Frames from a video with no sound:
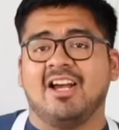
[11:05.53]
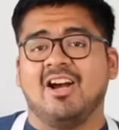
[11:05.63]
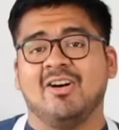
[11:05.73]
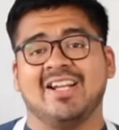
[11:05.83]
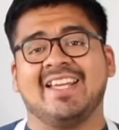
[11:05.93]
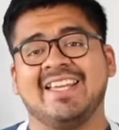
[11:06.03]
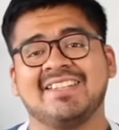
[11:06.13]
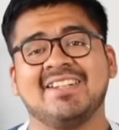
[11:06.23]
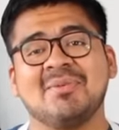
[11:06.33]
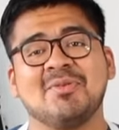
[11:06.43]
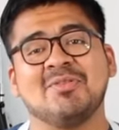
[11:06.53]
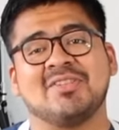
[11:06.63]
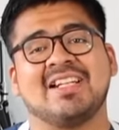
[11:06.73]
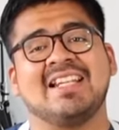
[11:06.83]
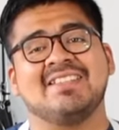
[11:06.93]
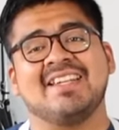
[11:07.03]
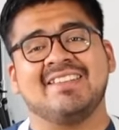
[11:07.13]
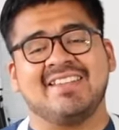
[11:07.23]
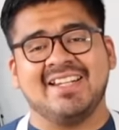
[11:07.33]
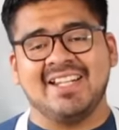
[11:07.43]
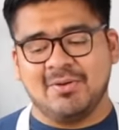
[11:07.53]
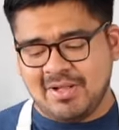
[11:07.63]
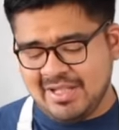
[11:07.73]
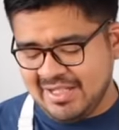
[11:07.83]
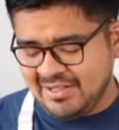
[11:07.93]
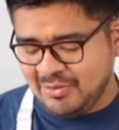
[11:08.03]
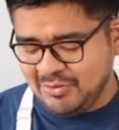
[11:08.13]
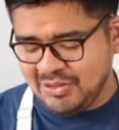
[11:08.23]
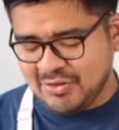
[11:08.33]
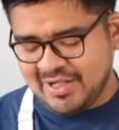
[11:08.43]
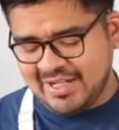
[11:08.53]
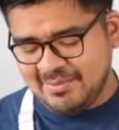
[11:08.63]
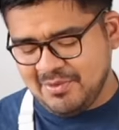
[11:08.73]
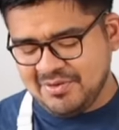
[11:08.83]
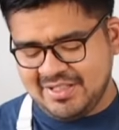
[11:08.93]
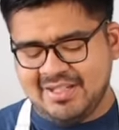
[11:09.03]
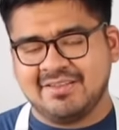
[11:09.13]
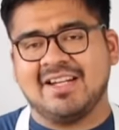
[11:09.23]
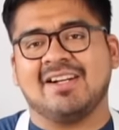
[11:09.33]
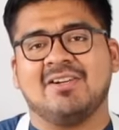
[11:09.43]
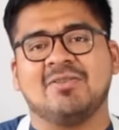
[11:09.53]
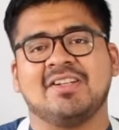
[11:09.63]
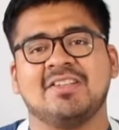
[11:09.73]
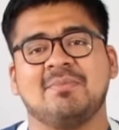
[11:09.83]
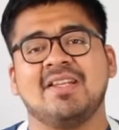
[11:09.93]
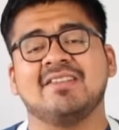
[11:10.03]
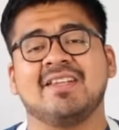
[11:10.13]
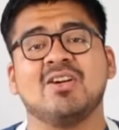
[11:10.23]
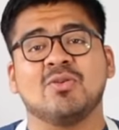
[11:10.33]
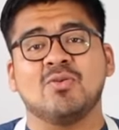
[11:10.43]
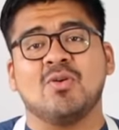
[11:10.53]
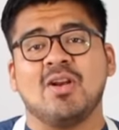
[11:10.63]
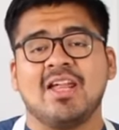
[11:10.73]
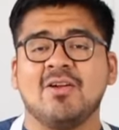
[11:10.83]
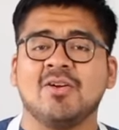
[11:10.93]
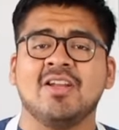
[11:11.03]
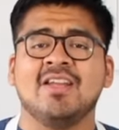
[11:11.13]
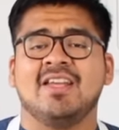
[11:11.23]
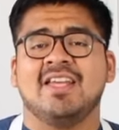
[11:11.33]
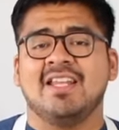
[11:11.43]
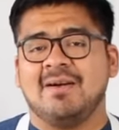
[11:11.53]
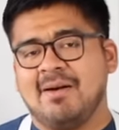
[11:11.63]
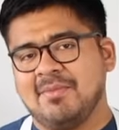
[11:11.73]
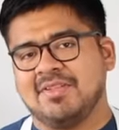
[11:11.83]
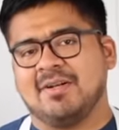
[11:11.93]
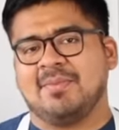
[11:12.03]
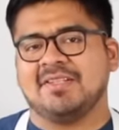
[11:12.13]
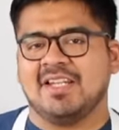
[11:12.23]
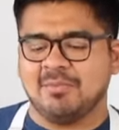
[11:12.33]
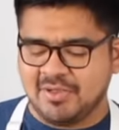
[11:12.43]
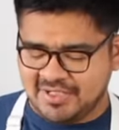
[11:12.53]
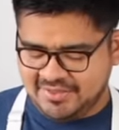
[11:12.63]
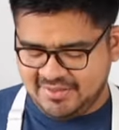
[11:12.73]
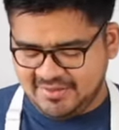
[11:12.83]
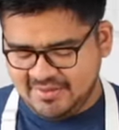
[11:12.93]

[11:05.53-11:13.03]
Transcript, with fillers: Ahora que ya tenemos nuestra leche de tigre licuada, lo único que haremos es agarrar un recipiente con un colador y la vamos a pasar por este